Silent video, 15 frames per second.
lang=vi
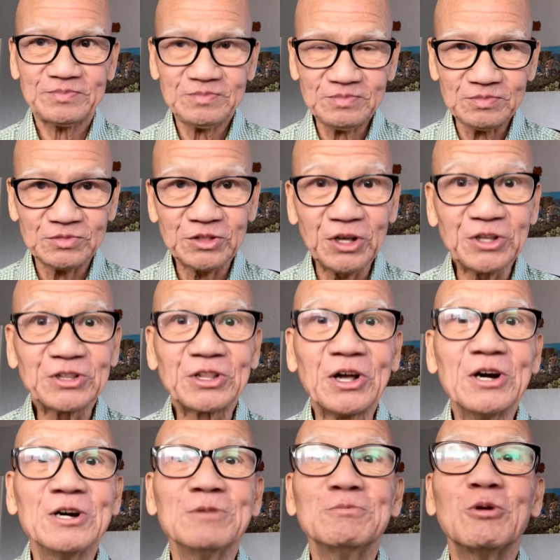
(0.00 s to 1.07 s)
thì từ
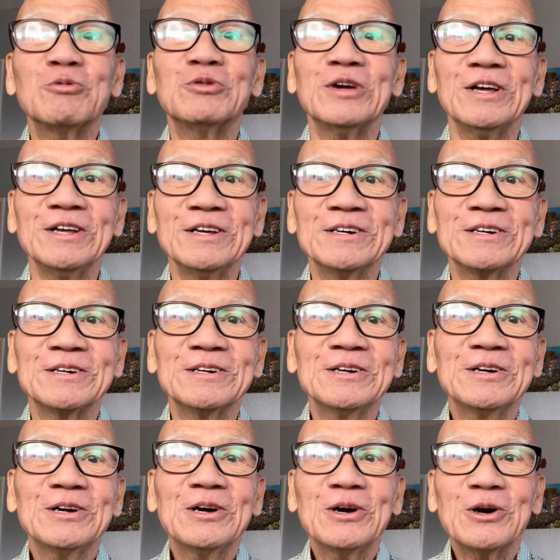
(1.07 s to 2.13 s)
một vị ờ,
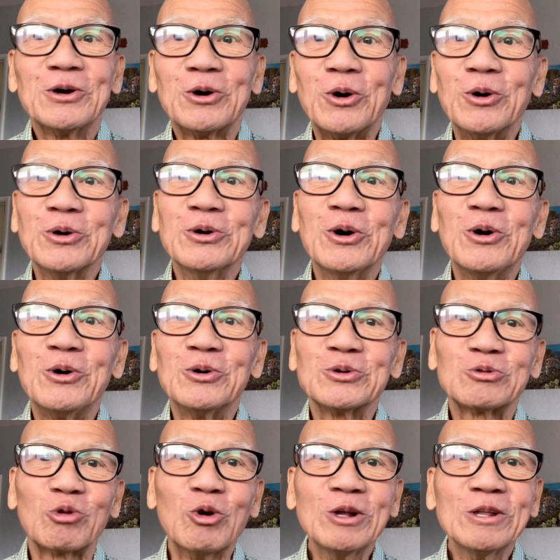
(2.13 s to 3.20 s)
khôi ngô
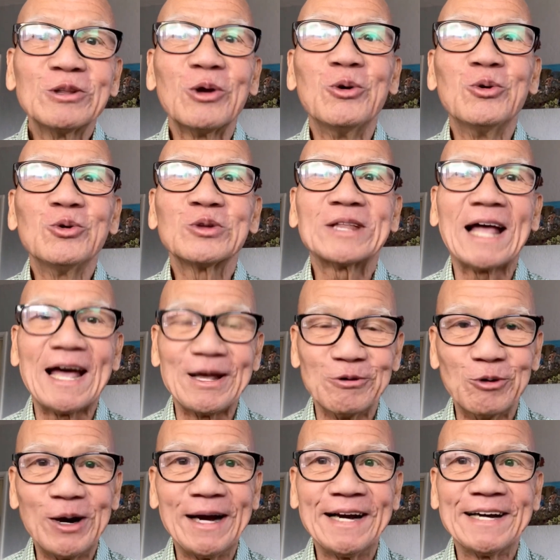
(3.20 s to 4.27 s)
tuấn tú tài
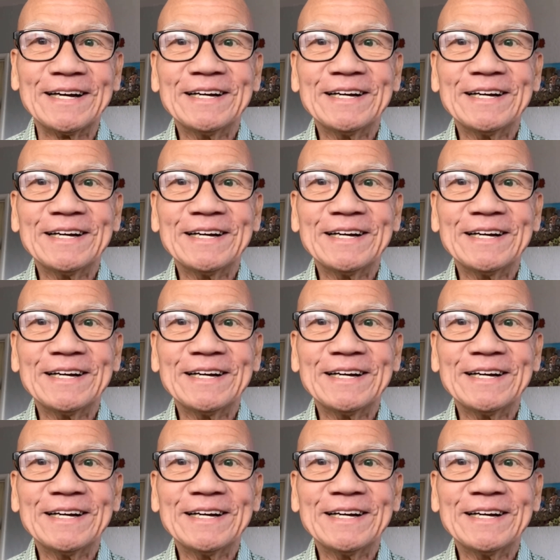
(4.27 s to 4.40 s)
hoa